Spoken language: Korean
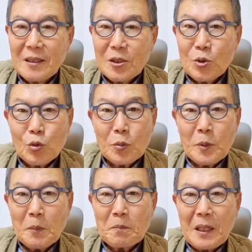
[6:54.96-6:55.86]
죽음이
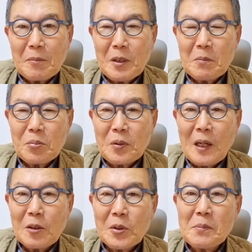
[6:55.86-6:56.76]
없다면
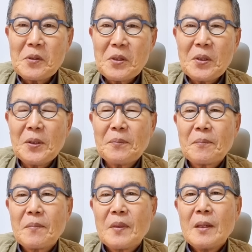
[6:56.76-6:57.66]
부활도 없죠.
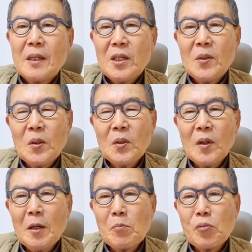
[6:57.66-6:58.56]

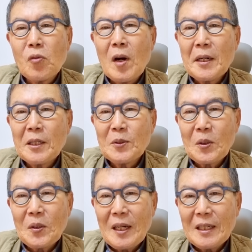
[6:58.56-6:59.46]
기독교가 부활의
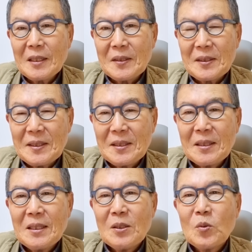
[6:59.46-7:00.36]
종교라는 것은
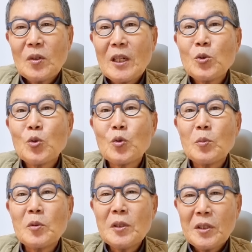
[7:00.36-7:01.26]
우리가
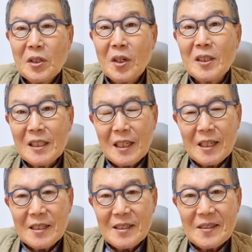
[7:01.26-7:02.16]
죽음을
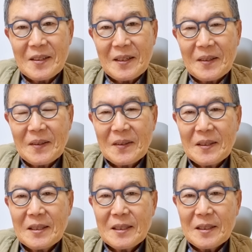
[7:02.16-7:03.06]
겪는다는 뜻이에요.
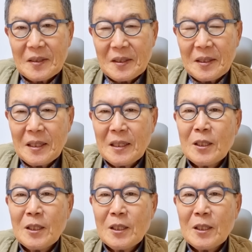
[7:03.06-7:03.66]
그런데